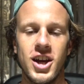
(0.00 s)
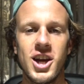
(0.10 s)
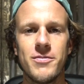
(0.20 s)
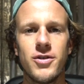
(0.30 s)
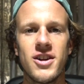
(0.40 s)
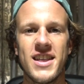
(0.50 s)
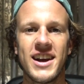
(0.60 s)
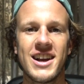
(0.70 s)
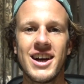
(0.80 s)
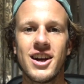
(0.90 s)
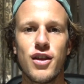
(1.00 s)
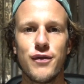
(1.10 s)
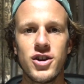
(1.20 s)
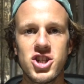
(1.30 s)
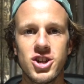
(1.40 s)
Ebenfalls ein kleines
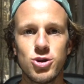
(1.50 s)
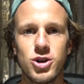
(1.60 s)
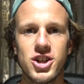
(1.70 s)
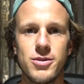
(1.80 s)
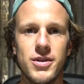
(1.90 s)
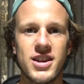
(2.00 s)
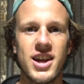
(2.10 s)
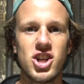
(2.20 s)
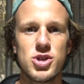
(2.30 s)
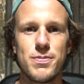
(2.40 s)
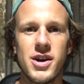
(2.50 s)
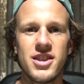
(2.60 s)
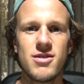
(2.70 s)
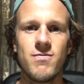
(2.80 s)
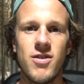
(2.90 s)
Fischerdurch mit
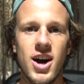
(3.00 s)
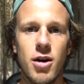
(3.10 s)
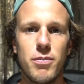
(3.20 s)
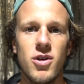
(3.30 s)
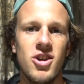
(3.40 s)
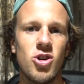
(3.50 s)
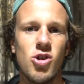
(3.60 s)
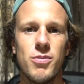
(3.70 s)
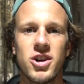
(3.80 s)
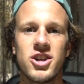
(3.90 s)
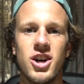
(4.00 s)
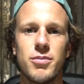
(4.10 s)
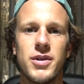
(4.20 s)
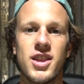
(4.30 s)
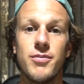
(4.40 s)
entspanntem Vibe und man
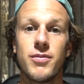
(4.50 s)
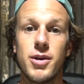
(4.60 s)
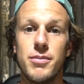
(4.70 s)
kann mit dem